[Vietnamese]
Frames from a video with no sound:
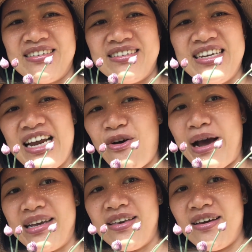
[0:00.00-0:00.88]
Đi đâu
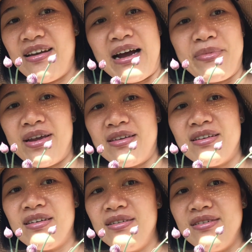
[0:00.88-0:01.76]
ăn về đặc biệt là
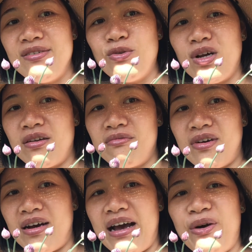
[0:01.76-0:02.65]
Trân thích đi du lịch
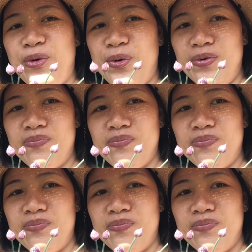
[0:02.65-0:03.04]
và ăn uống